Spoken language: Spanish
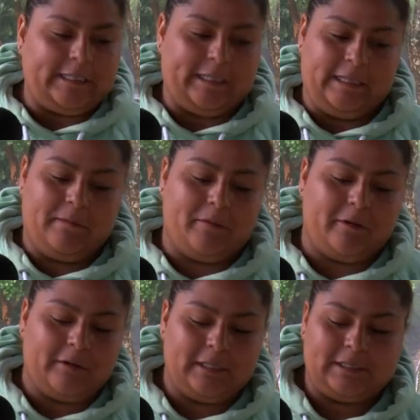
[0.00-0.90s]
le
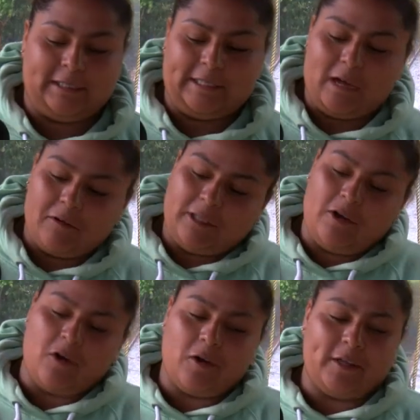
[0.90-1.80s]
tenemos este taco
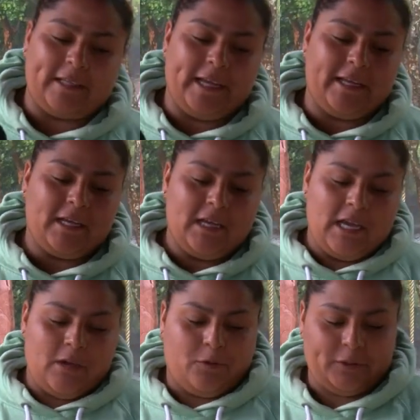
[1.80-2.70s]
de jocote,
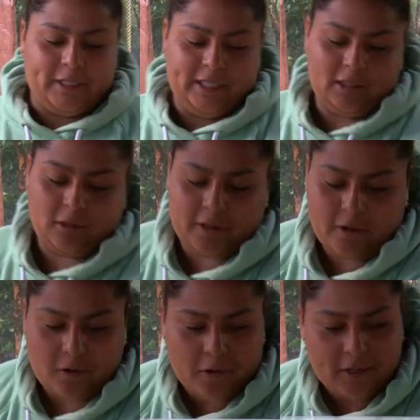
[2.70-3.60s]
curtidito
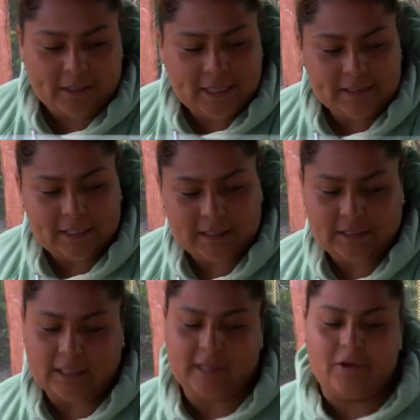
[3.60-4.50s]
de jocote,
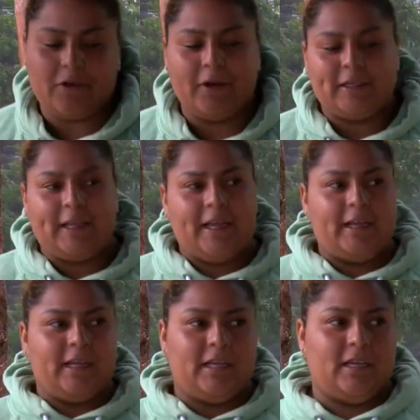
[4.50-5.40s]
salsita de jocote
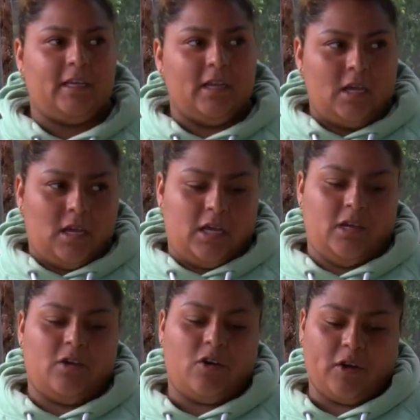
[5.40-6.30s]

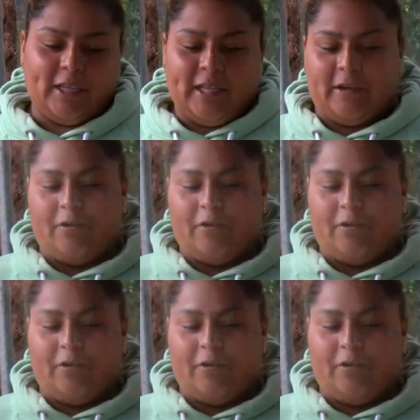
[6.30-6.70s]
y jocote de